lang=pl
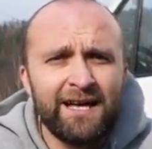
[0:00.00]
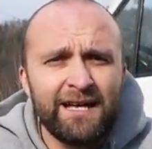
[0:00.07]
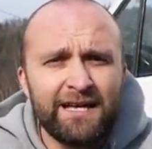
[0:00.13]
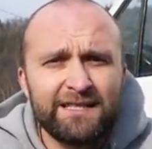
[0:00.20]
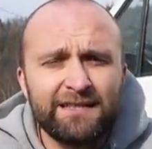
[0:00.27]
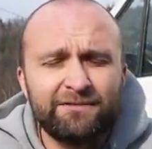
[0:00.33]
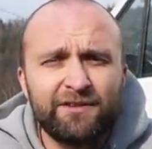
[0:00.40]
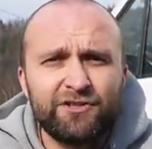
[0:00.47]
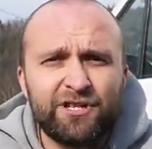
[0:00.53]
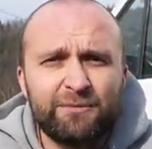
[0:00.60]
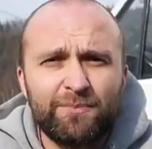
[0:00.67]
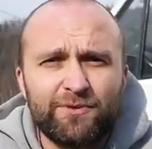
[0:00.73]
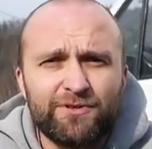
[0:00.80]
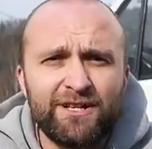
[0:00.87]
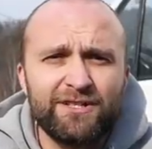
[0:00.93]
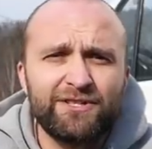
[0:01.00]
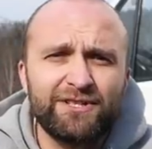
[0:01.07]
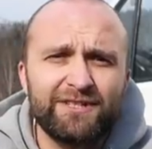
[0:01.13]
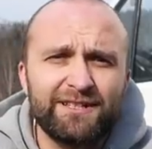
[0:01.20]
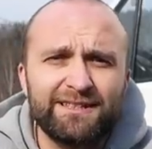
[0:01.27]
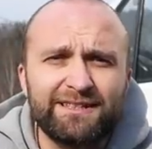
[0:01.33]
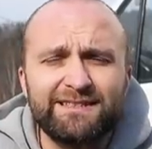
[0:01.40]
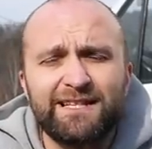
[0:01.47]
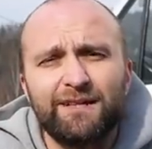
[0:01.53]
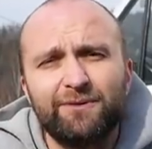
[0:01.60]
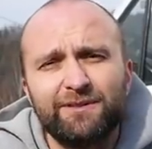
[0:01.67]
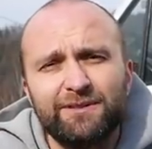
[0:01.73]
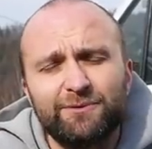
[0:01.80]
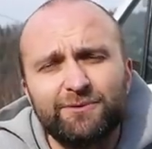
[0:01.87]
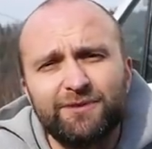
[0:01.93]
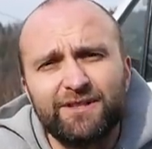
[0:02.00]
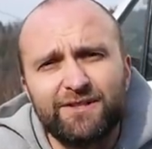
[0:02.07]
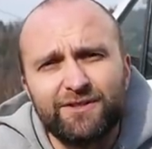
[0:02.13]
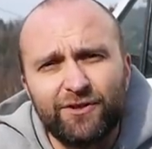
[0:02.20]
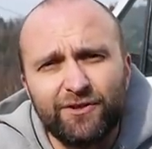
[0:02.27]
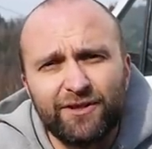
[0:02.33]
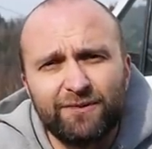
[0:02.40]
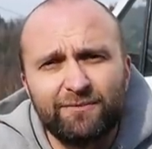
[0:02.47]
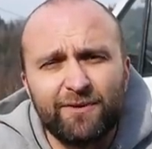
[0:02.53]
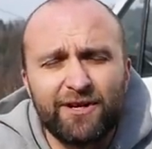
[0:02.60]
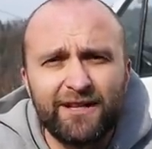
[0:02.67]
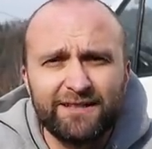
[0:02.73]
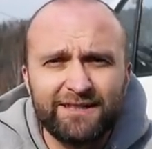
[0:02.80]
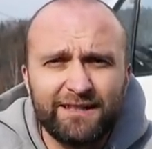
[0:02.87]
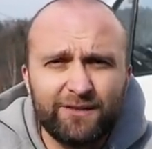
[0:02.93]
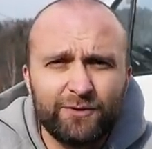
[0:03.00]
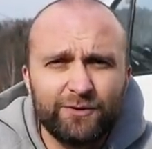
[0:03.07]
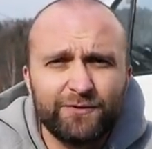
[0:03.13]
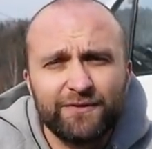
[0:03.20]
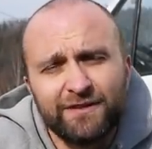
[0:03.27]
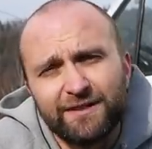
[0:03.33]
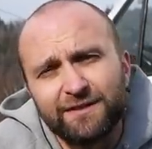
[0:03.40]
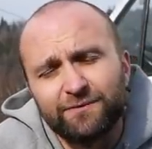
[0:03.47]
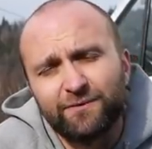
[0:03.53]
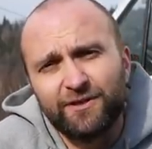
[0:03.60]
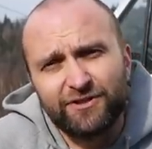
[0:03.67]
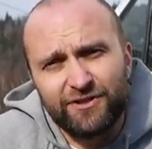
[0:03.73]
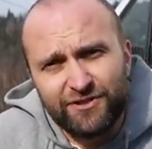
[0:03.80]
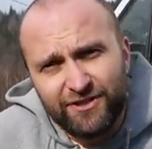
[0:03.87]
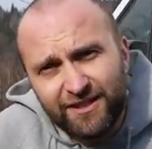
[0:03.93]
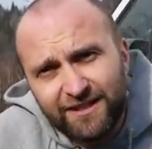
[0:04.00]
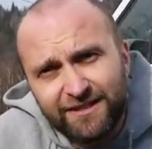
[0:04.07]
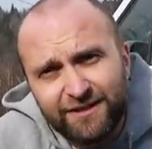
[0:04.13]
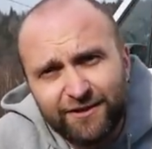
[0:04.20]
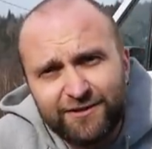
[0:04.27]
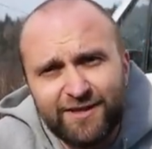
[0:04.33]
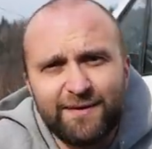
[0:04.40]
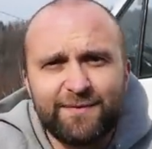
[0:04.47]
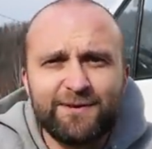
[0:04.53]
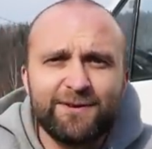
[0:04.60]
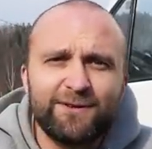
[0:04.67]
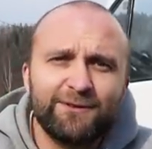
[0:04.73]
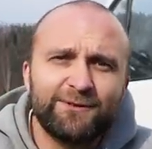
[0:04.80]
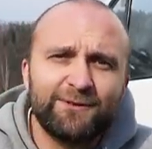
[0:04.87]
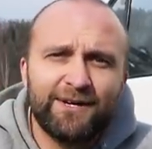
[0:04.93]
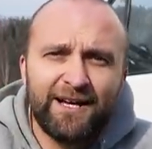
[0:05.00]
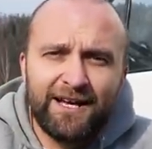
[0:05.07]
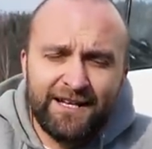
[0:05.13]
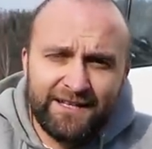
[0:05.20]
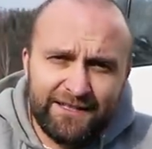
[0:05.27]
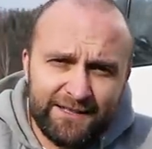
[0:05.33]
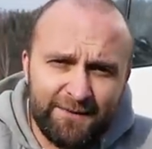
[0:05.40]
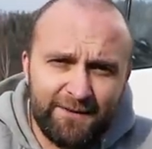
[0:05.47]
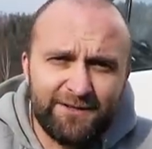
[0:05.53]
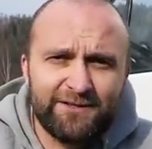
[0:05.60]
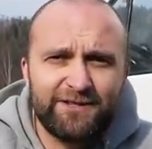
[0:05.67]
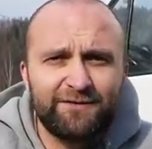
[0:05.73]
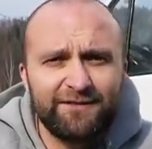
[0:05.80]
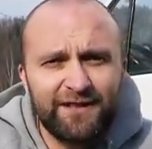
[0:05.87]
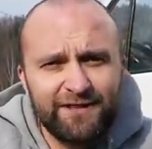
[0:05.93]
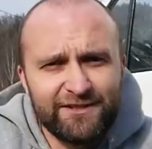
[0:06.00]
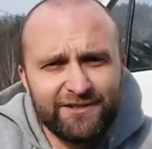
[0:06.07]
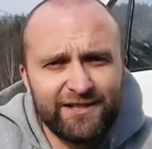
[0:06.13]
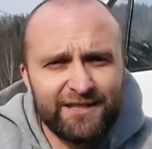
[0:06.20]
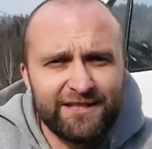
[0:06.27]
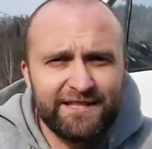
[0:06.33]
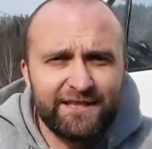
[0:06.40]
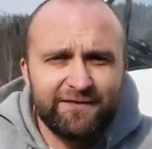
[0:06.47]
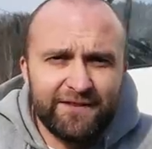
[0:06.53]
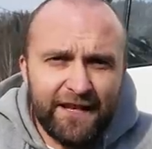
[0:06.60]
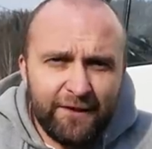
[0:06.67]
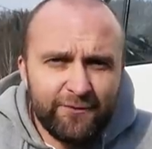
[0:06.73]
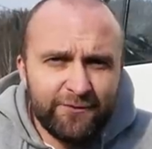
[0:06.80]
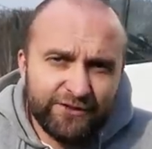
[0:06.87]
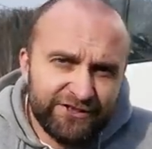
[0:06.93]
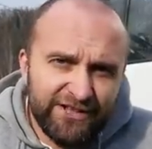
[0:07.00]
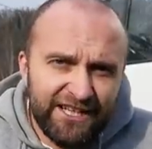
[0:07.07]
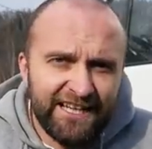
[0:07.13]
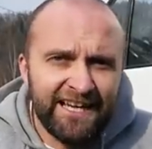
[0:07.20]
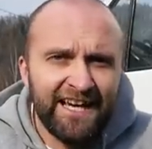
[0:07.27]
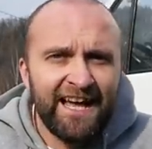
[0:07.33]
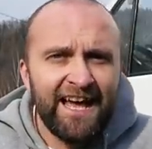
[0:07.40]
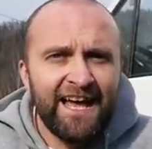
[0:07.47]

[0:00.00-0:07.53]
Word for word: e, za chwileczkę poznacie całą historię bohaterów, e, właścicieli tego samochodu, zobaczycie wnętrze i zewnętrze.